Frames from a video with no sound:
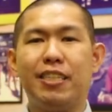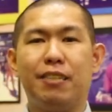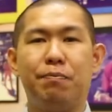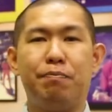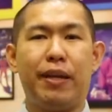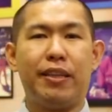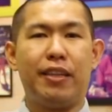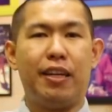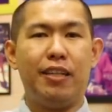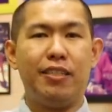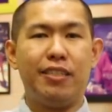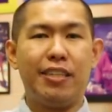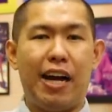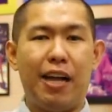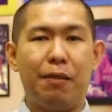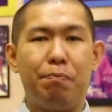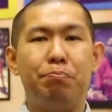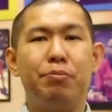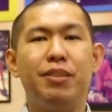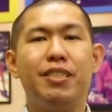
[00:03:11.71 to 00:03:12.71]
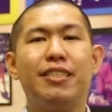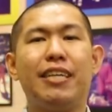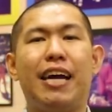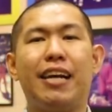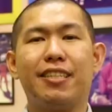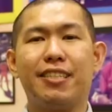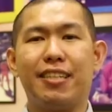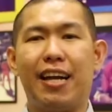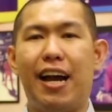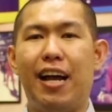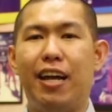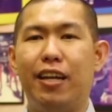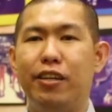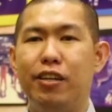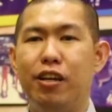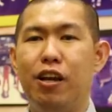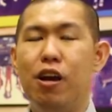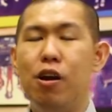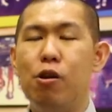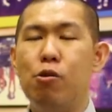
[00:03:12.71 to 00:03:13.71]
kesempatannya sangat besar
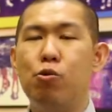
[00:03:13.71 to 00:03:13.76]
sekali